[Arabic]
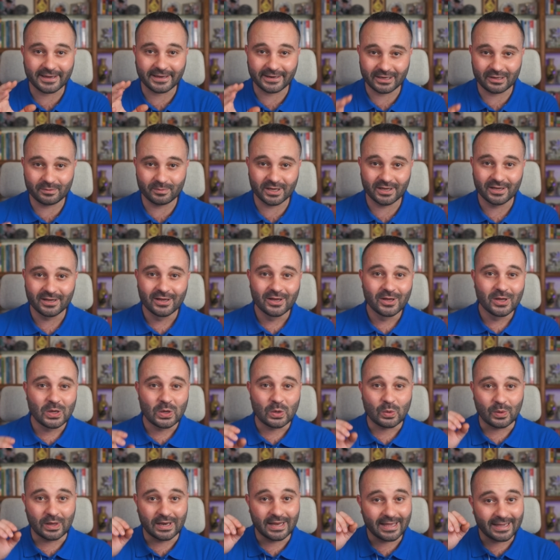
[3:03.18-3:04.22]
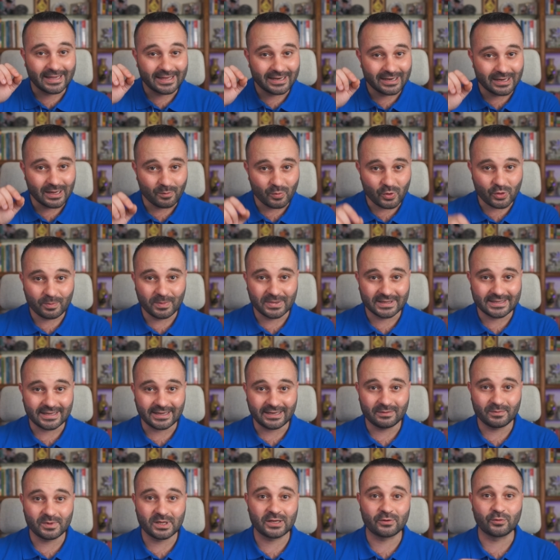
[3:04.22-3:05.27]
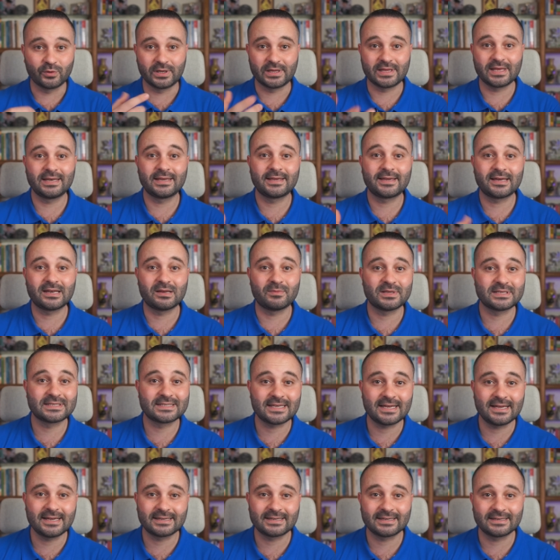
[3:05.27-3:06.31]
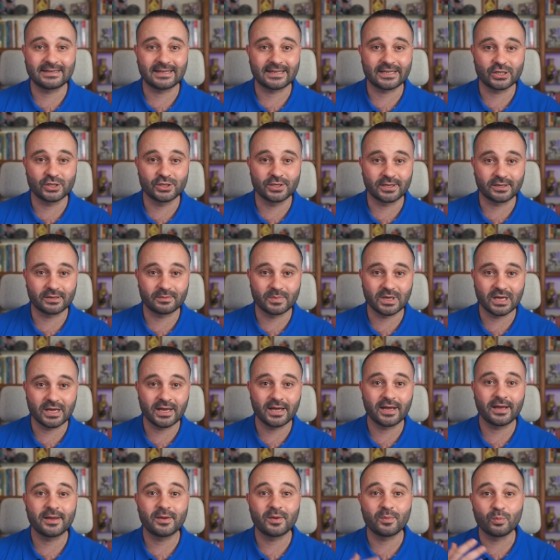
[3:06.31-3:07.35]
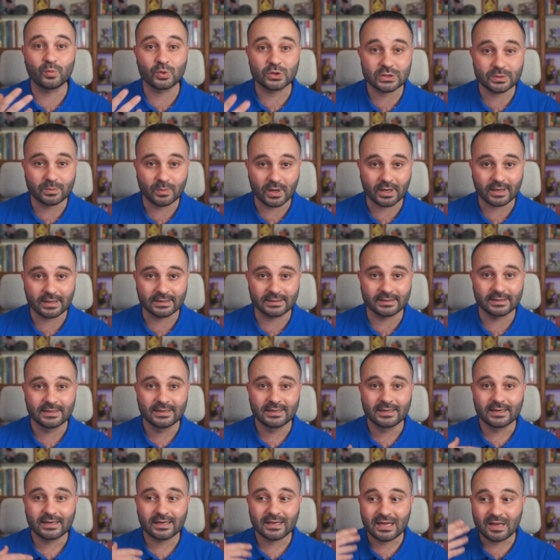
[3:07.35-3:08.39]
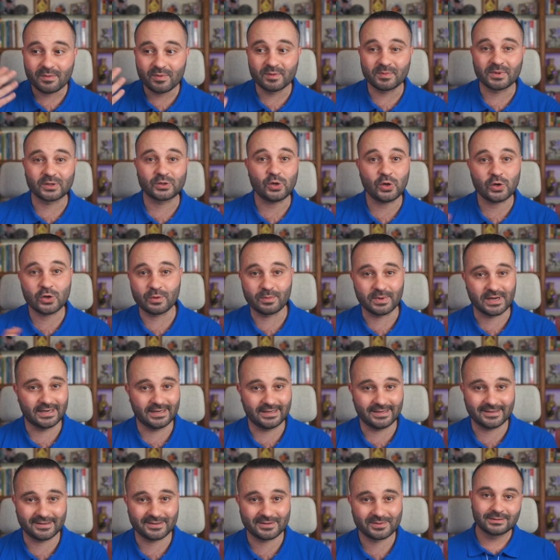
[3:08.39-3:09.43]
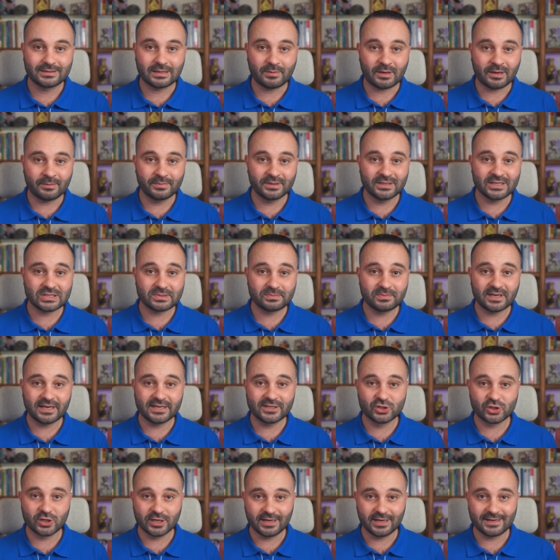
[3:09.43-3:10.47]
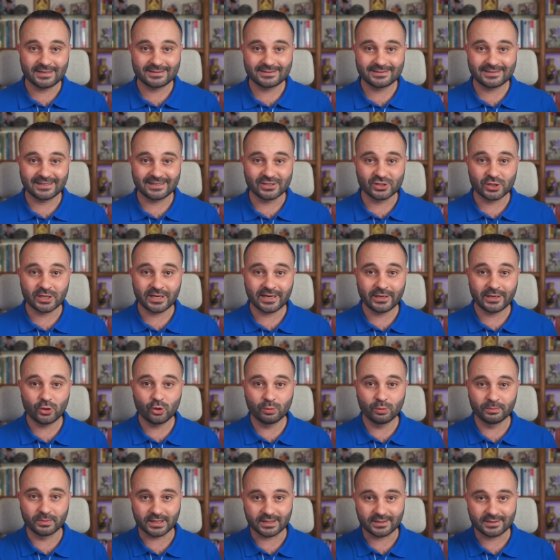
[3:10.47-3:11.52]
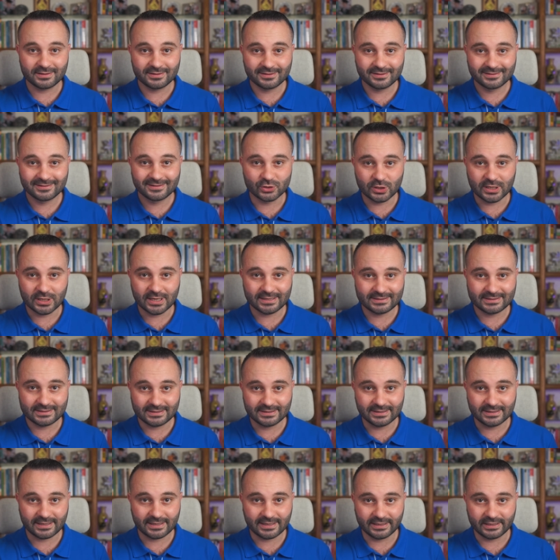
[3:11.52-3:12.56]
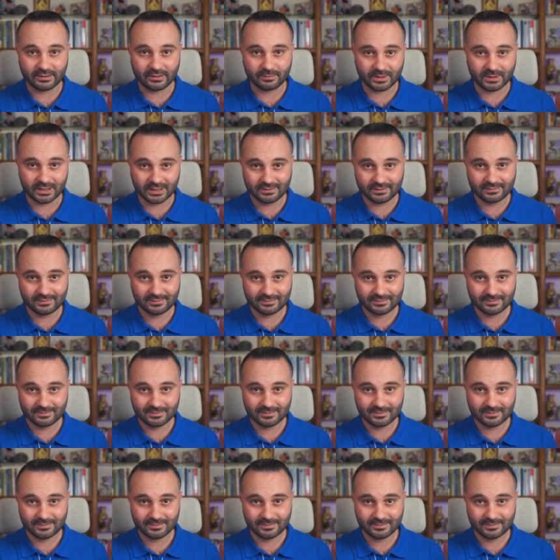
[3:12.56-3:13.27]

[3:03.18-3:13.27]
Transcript: غريبة ولكنها مثبتة علميا ولذلك أنا بنصحك أنك تجربها مسبقا قبل ما تحكم عليها طبعا بالنسبة للجهات الجهة اليمنى جهة إيدك اليمين